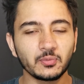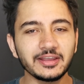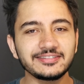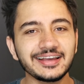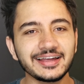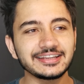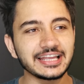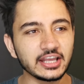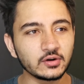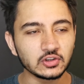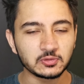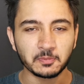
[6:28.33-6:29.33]
तो बस यार
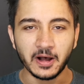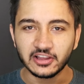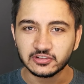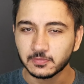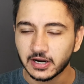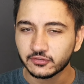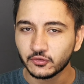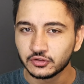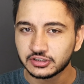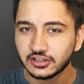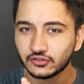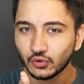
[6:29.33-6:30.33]
यही कुछ पांच
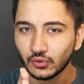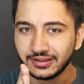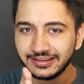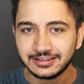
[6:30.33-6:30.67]
स्मार्टफोन थे जो